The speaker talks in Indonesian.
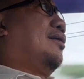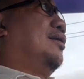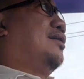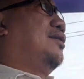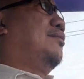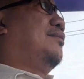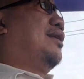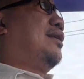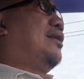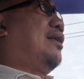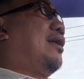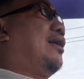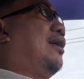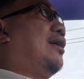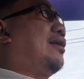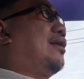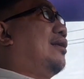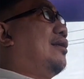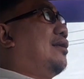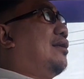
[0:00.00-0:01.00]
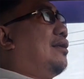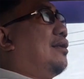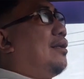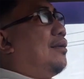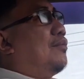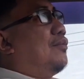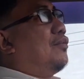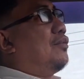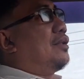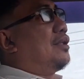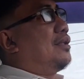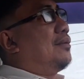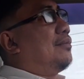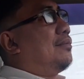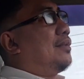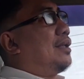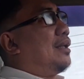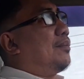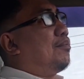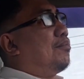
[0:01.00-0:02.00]
Sementara Argentina
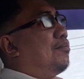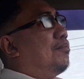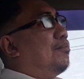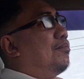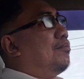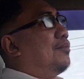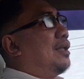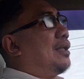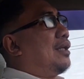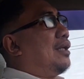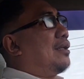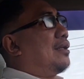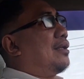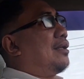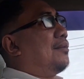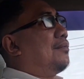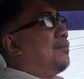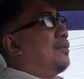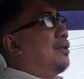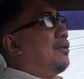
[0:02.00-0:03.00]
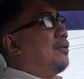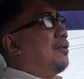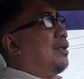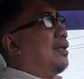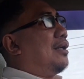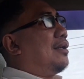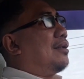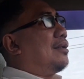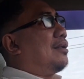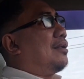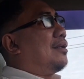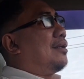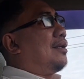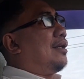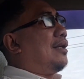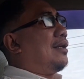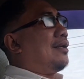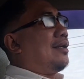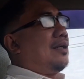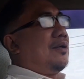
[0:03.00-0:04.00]
mungkin menganggap bahwa
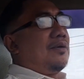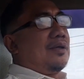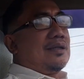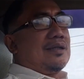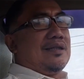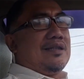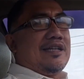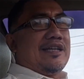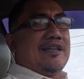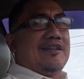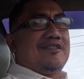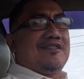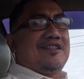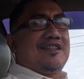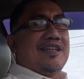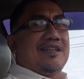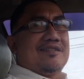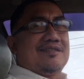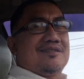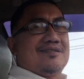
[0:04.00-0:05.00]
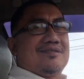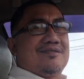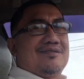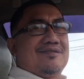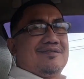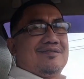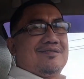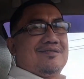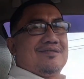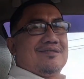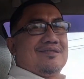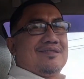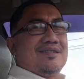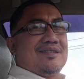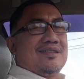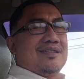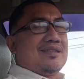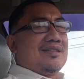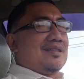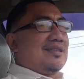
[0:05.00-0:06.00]
ah lawan ini enteng,
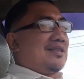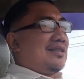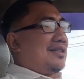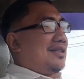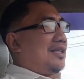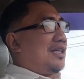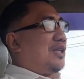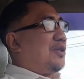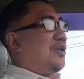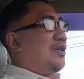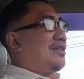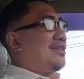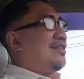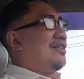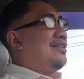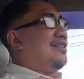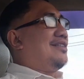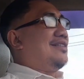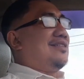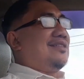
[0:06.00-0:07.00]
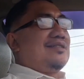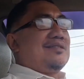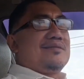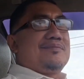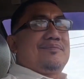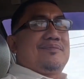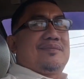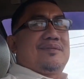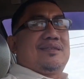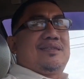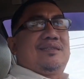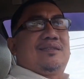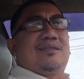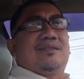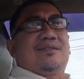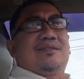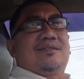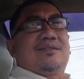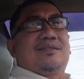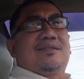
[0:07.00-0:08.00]
lawan ini
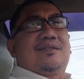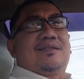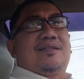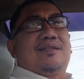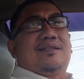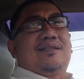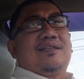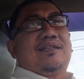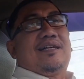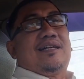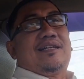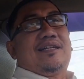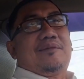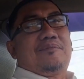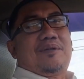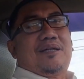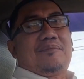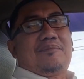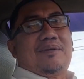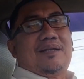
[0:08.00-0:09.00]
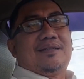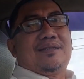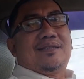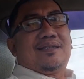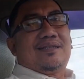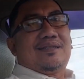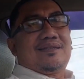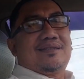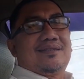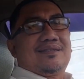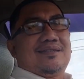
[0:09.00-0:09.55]
tidak ada apa-apanya,